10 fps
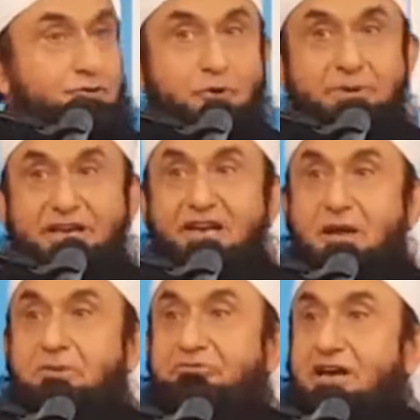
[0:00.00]
तो मेरे
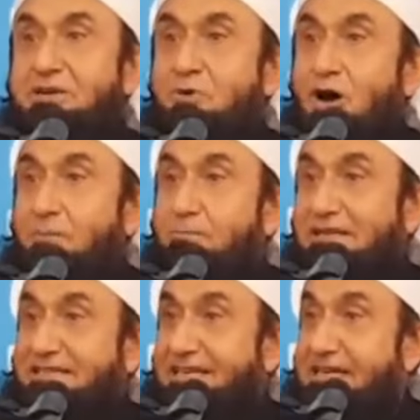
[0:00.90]
नबी वाली
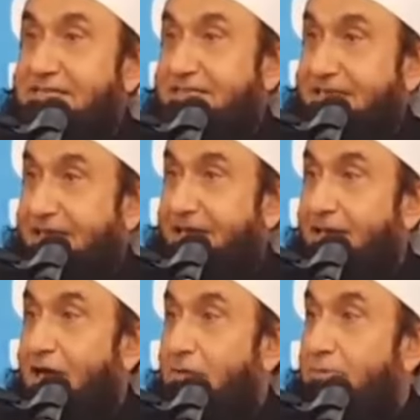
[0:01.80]
मोहब्बत देना
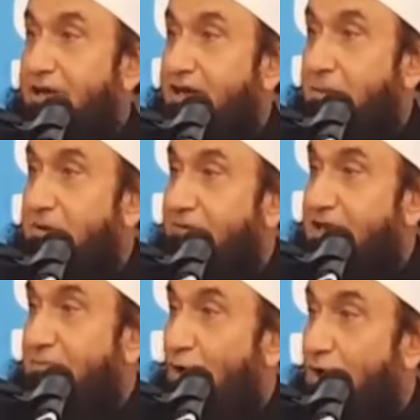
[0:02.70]
सीखें मेरे नबी
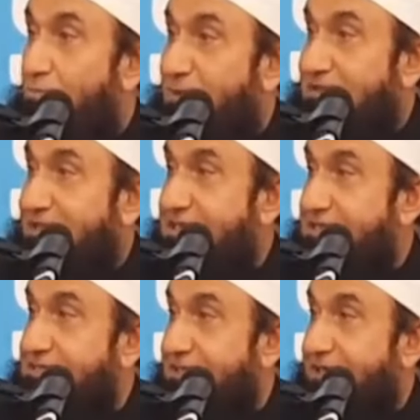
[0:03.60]
वाली मोहब्बत
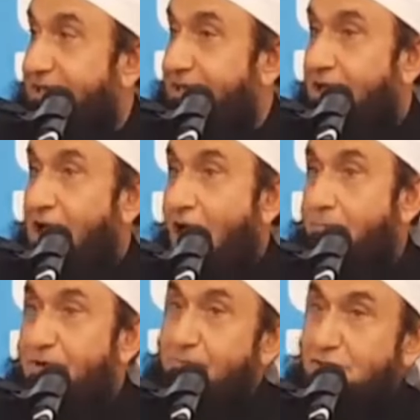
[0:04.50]
देना सीखें
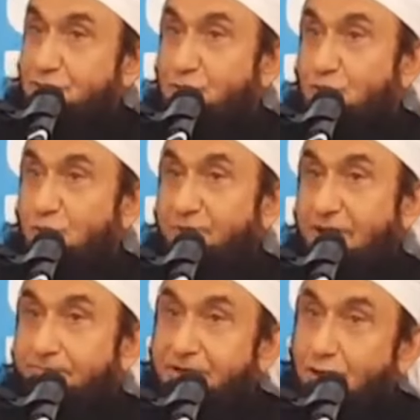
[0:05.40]
अपने बच्चों को
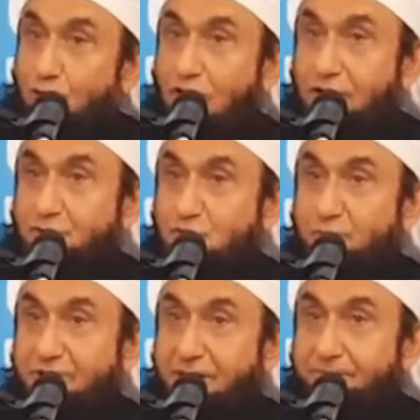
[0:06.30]
भी अपनी औलाद को
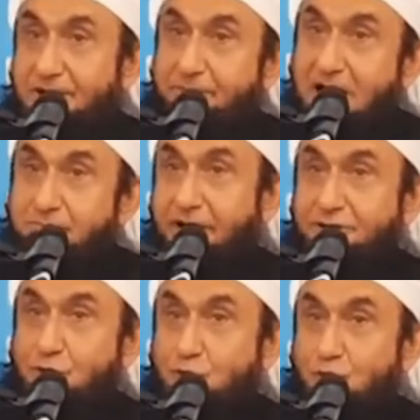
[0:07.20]
भी अपने बहन
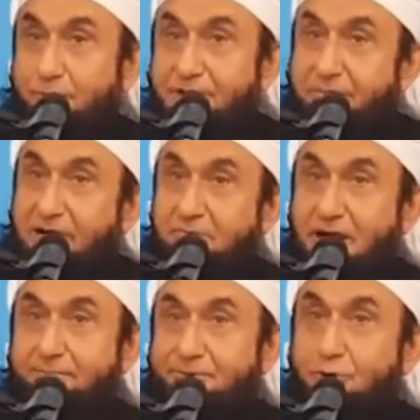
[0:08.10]
भाइयों को अपने माँ
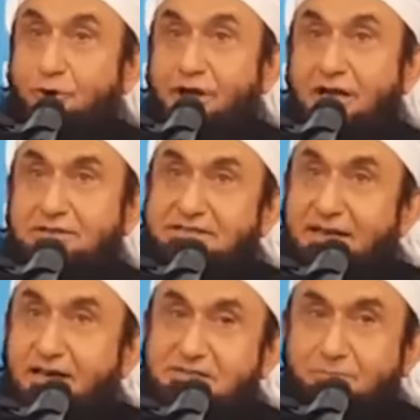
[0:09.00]
बाप को
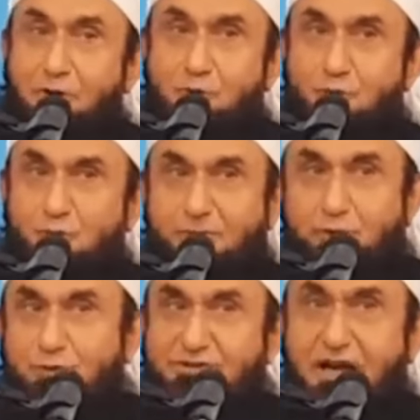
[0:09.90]
सास बहू को
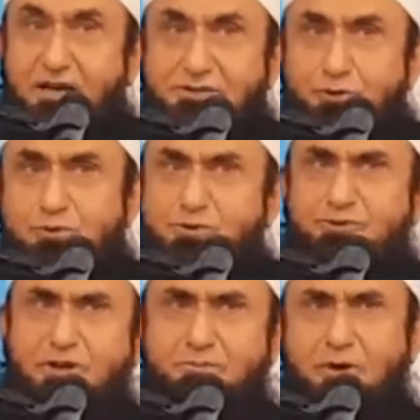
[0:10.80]
बहू सास को
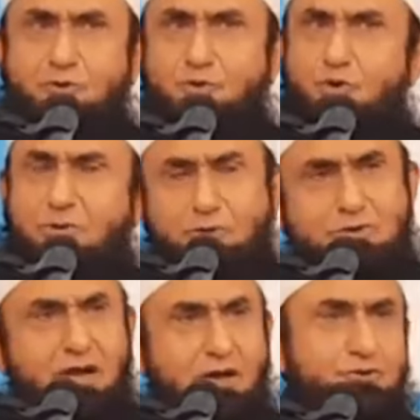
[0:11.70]
ससुर बहू को
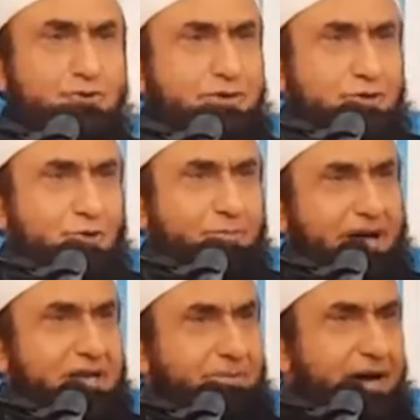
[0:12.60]
बहू ससुर को
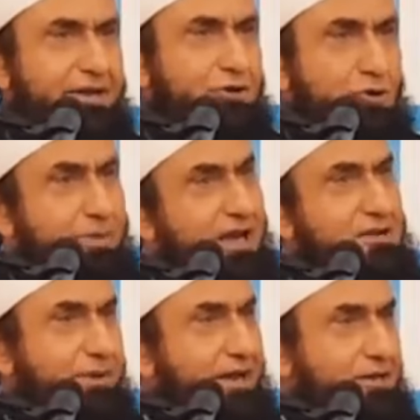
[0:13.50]
भाई भाई को
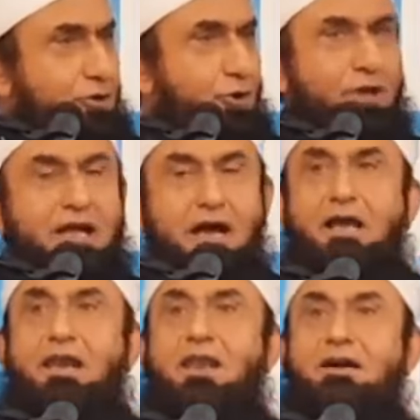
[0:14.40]
बहन बहन को
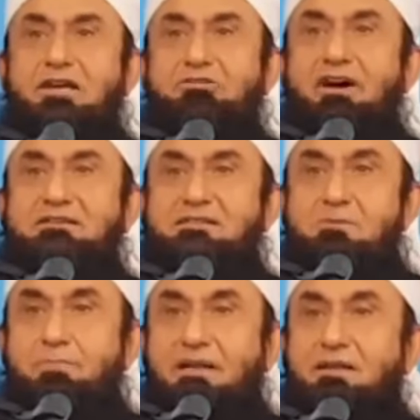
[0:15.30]
अल्लाह के
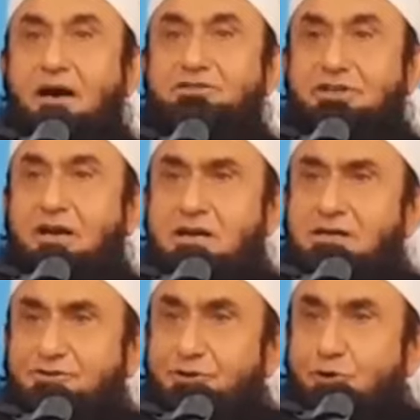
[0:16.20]
वास्ते बर्दाश्त
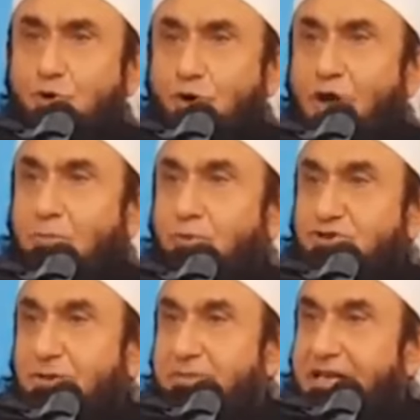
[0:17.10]
करना सीखो
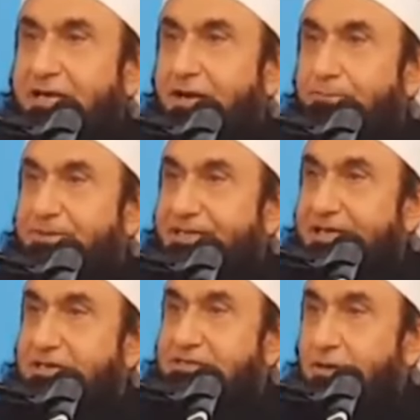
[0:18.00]
मुझे मेरे रब की
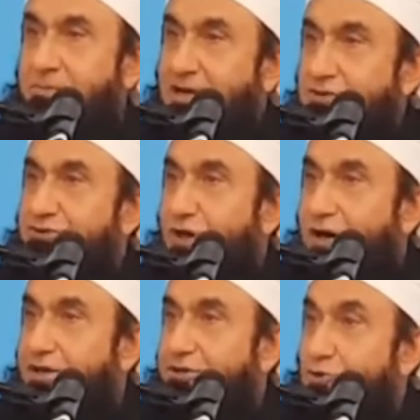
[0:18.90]
कसम
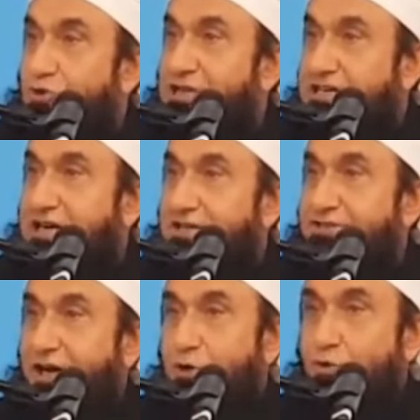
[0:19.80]
सारी दुनिया का
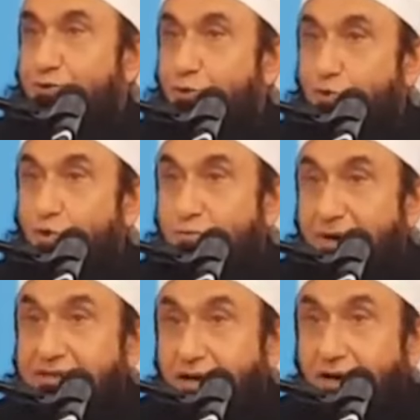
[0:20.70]
चैन व सुकून
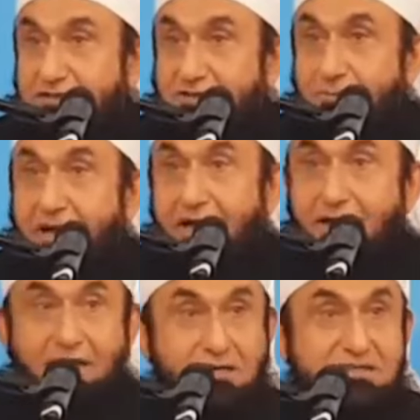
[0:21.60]
बर्दाश्त में
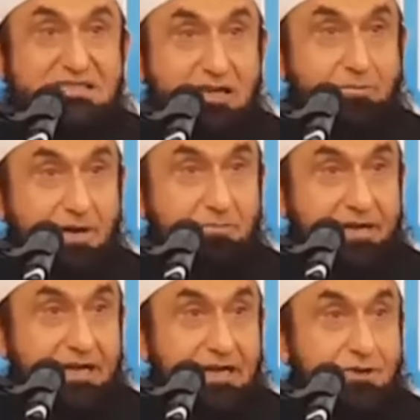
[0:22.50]
है सब्र
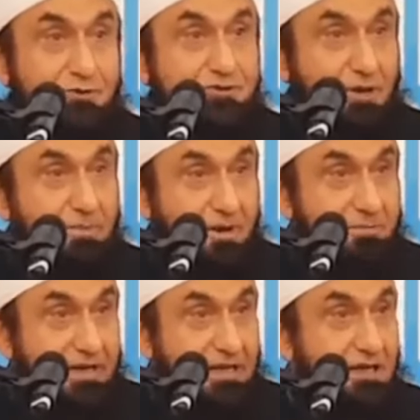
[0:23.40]
में है सब्र
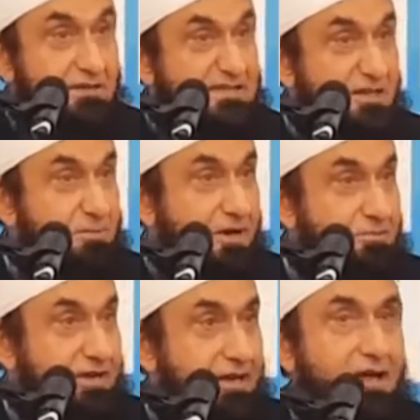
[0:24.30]
में है सब्र
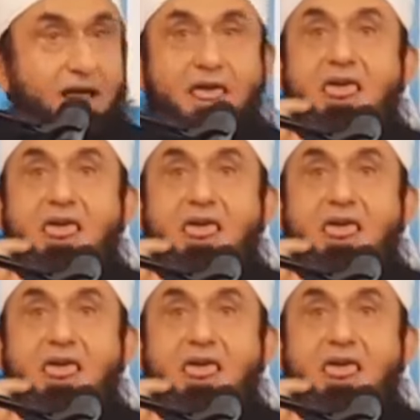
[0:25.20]
में है